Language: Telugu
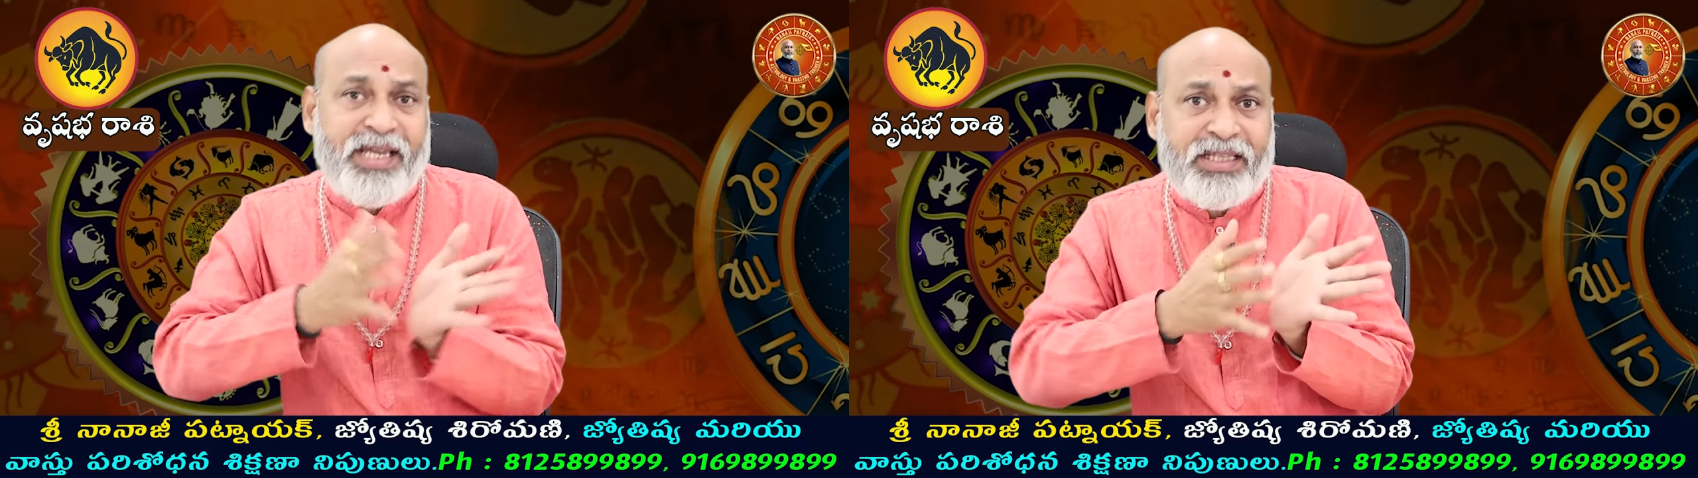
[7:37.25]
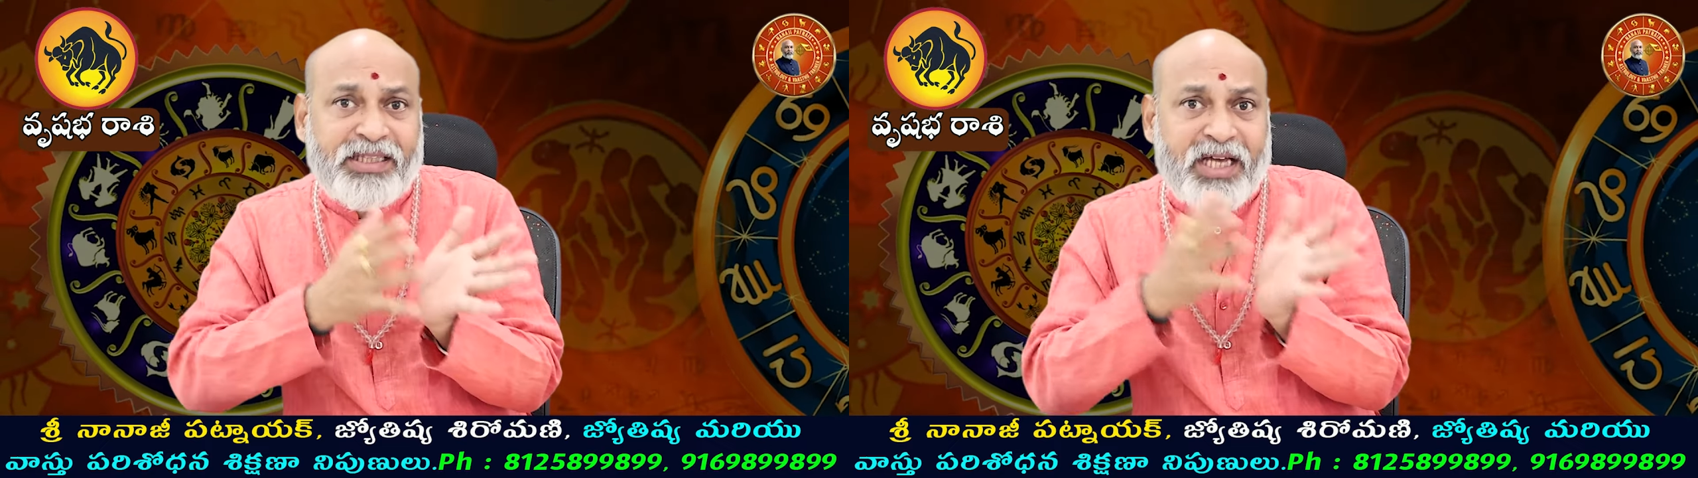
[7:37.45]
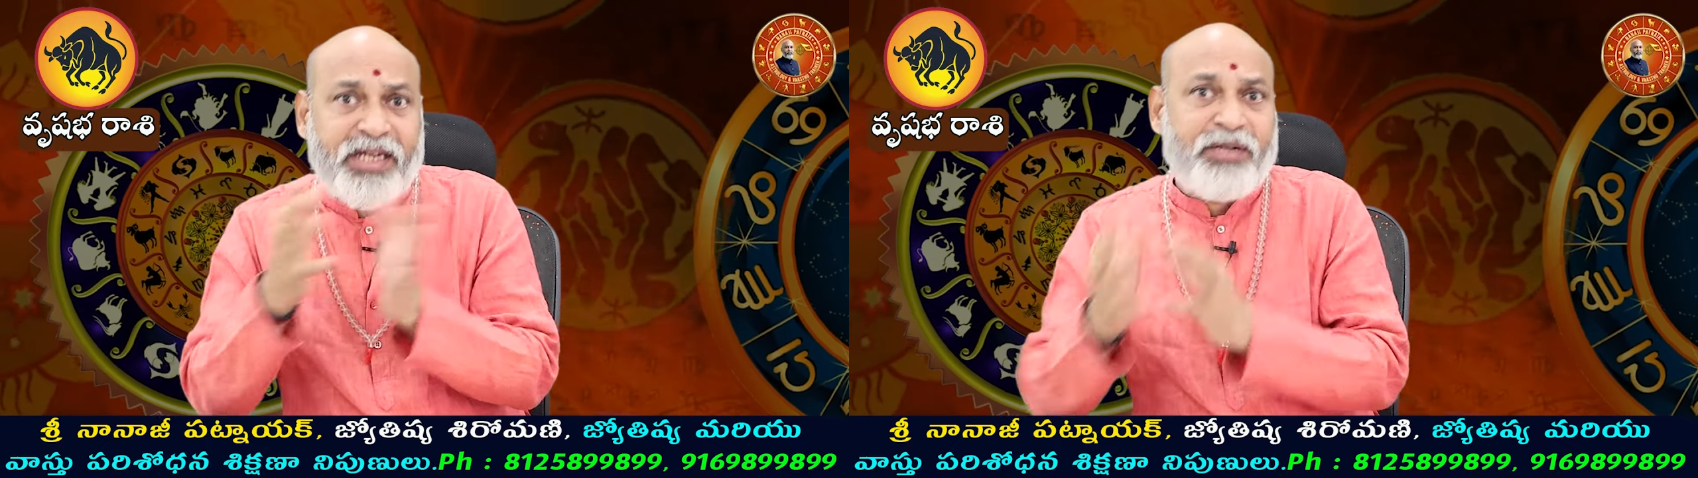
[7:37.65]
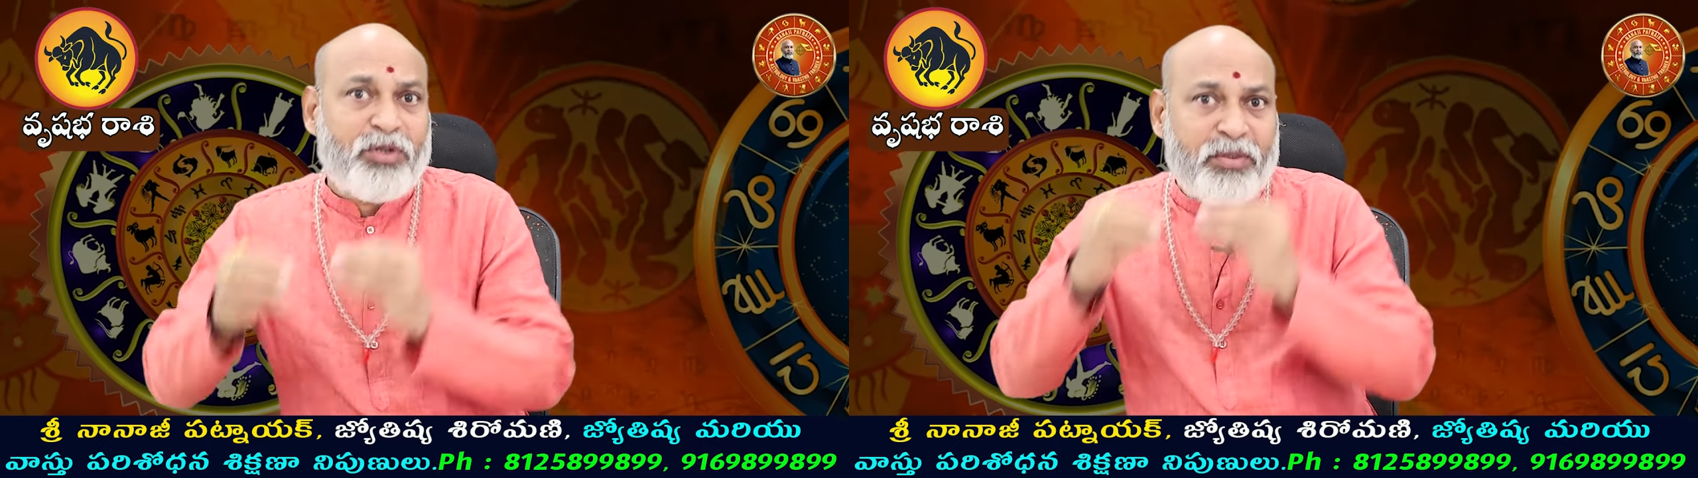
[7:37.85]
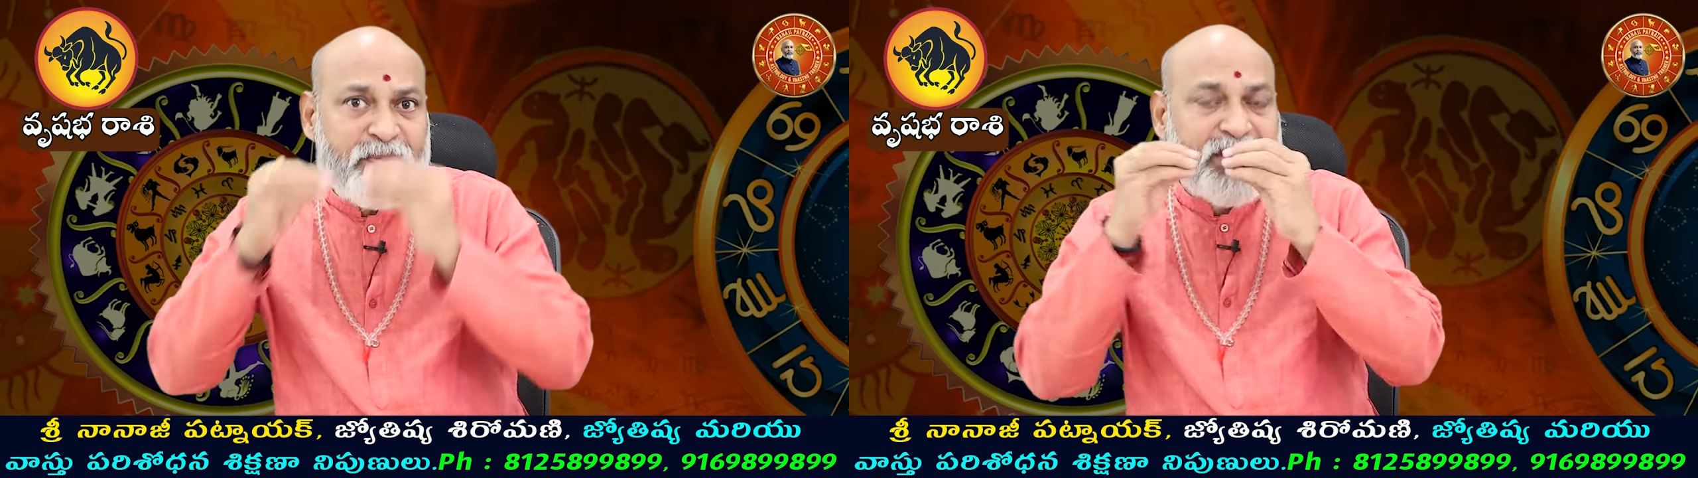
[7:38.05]
ఈ
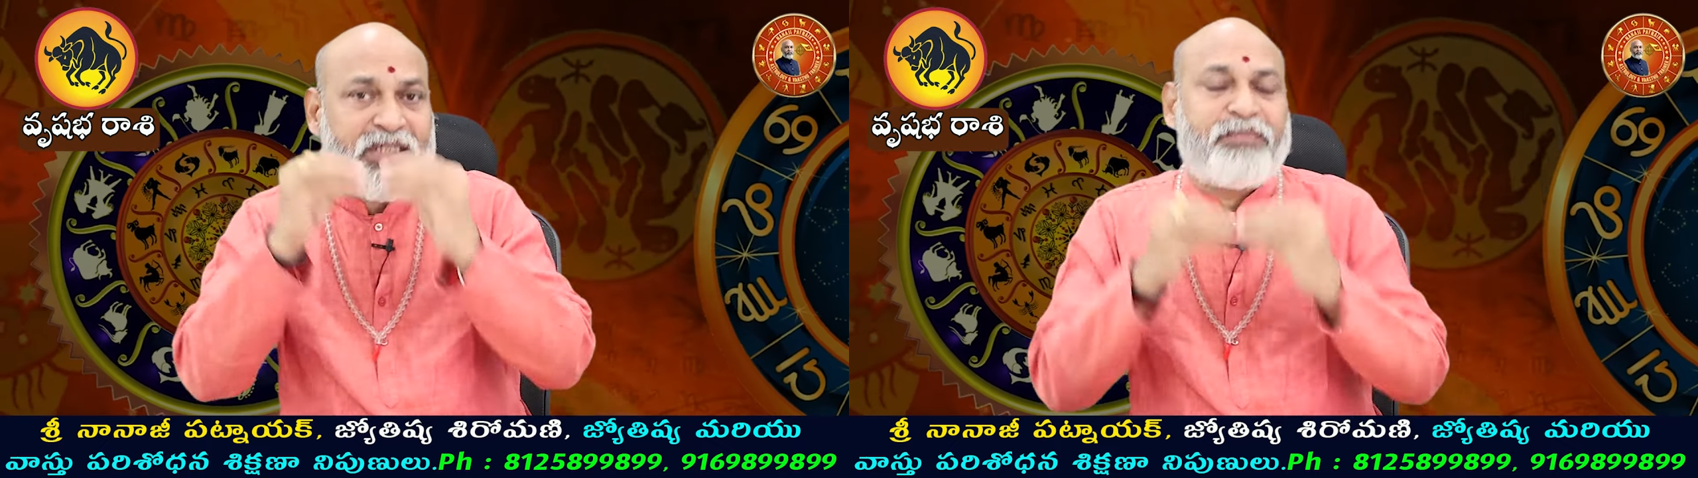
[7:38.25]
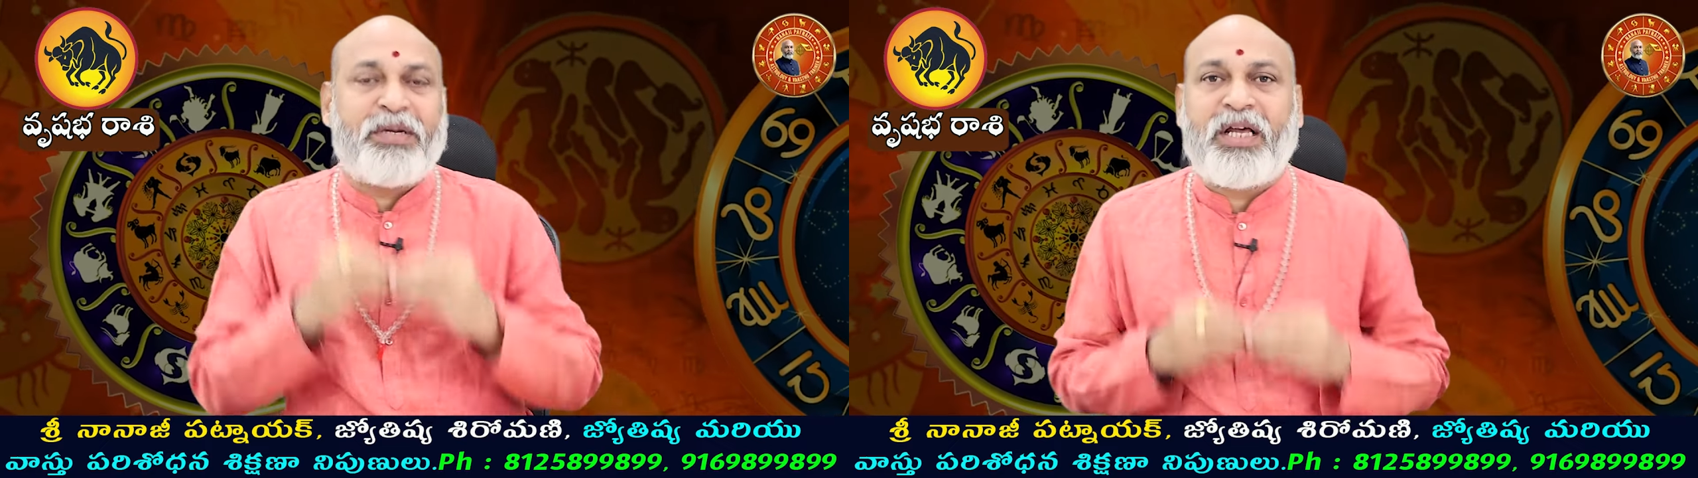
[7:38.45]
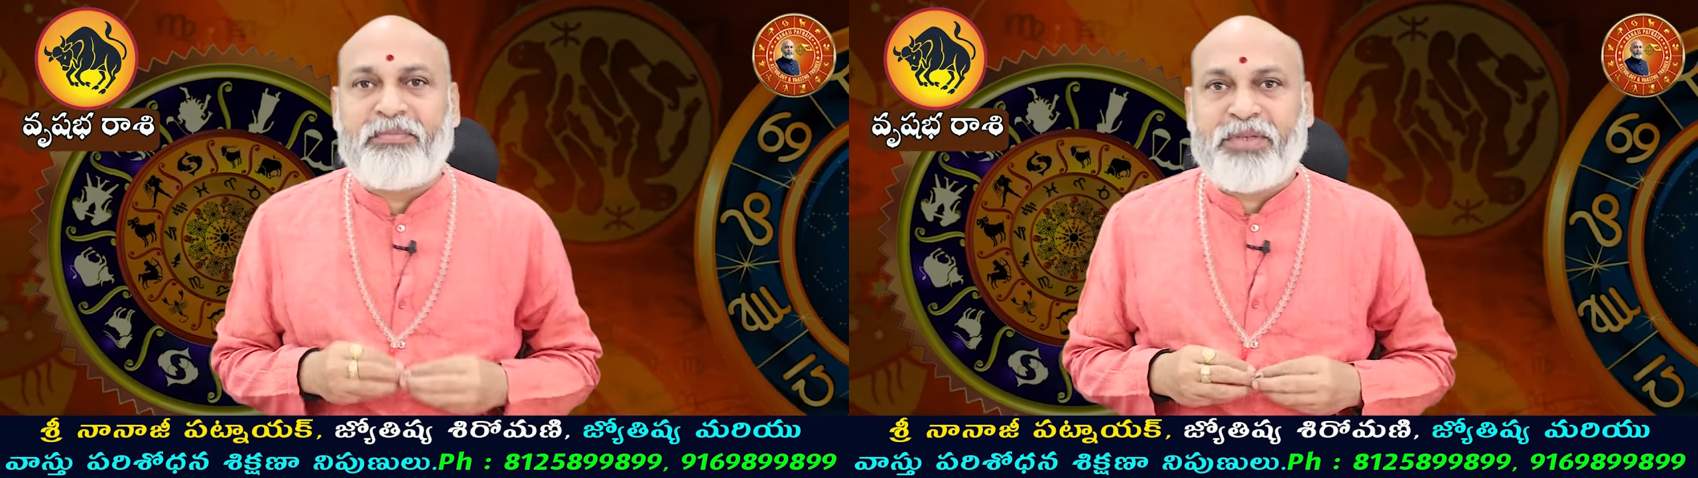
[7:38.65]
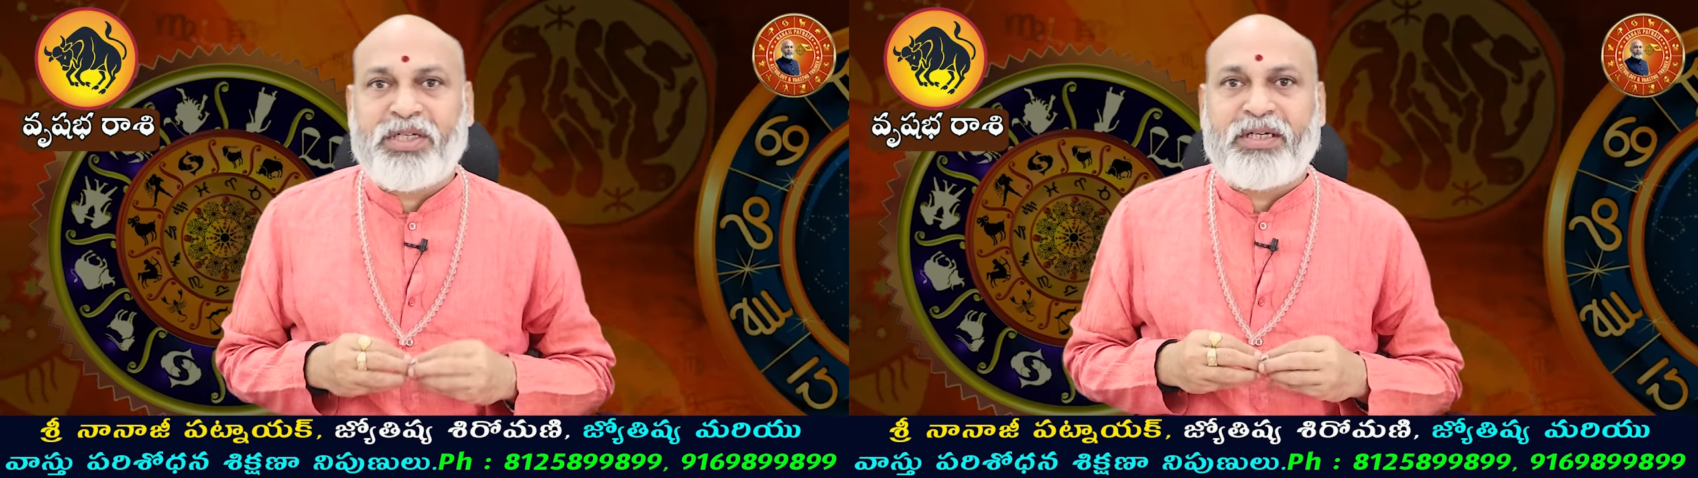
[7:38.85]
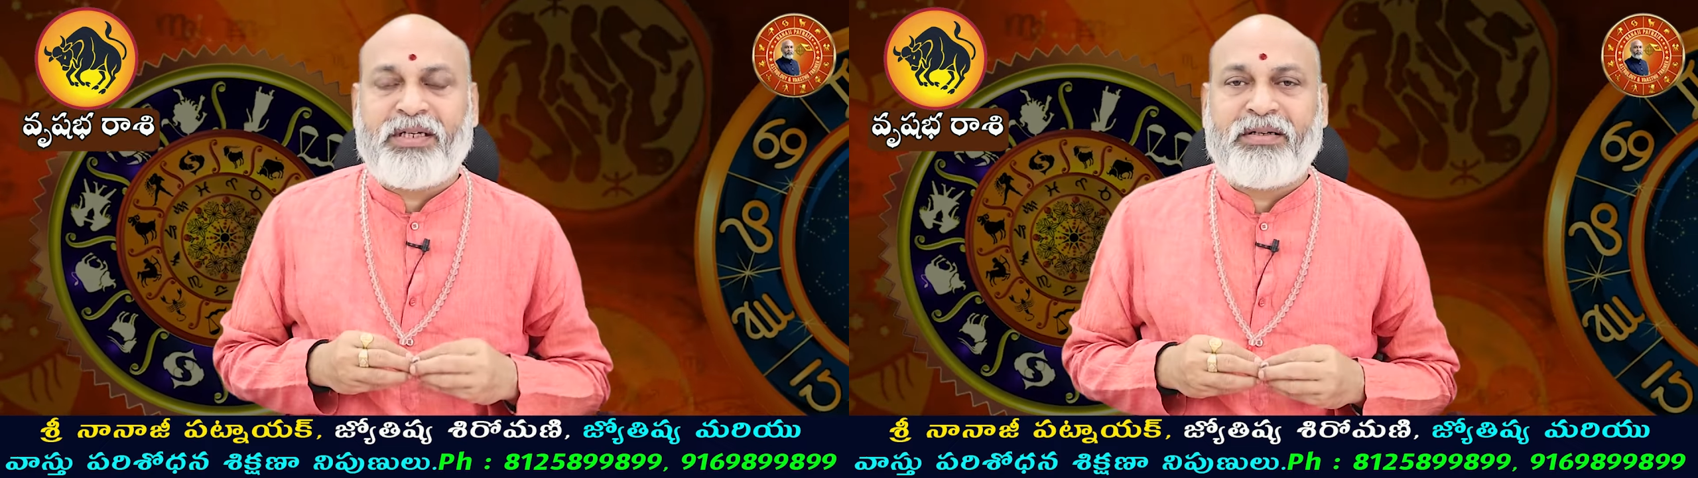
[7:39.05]
తారీఖుల్లో మీరు ఏదైనా
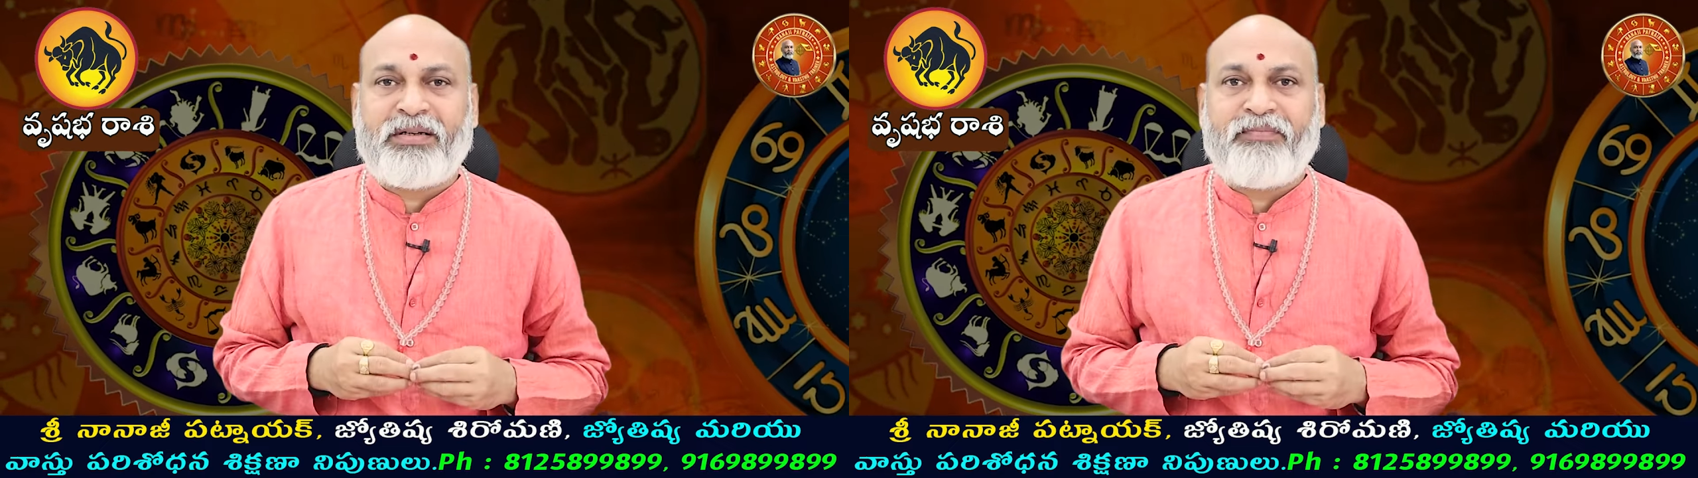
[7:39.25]
ప్రారంభించండి